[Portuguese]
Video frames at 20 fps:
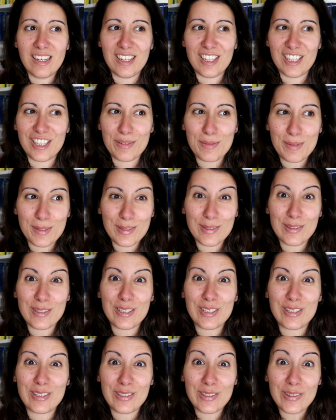as
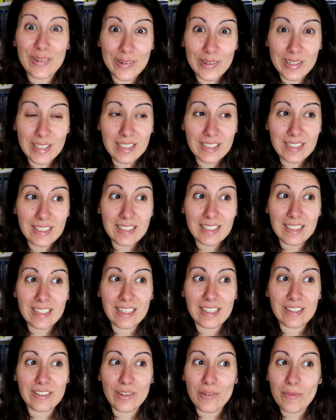pessoas de cor
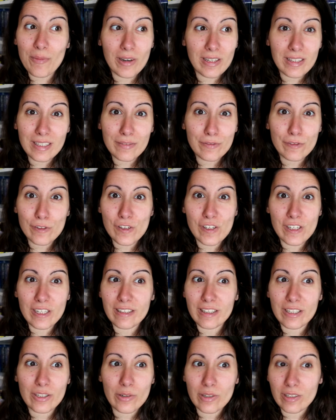não podem fugir
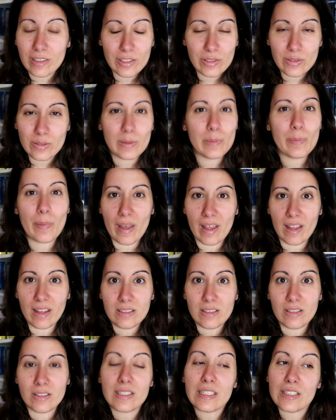da cor da sua pele.
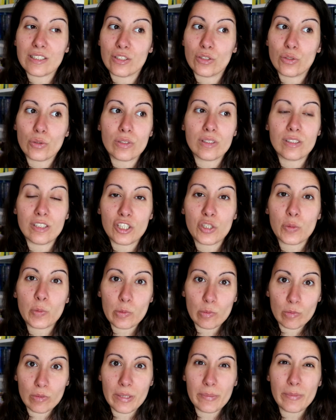Ou seja, todos estes
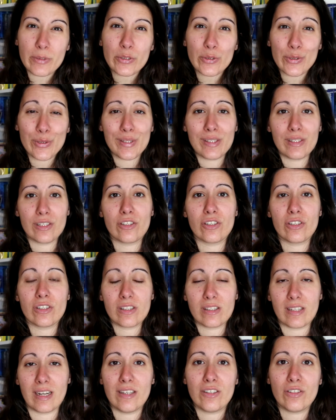problemas, todos estes
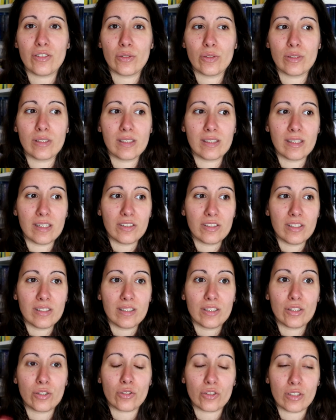stresses, todas estas
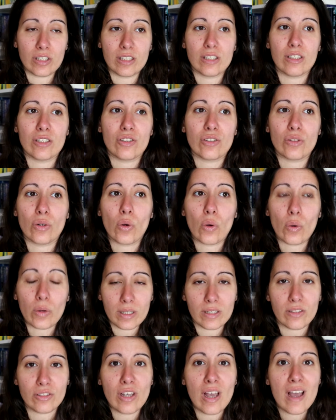injustiças estão com
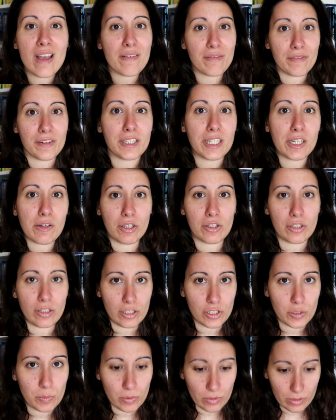eles 24
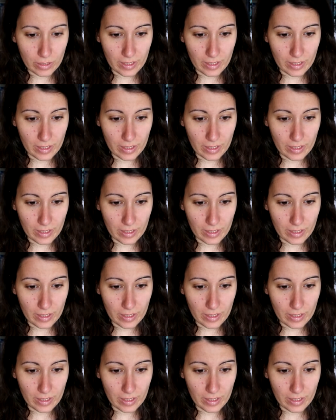horas por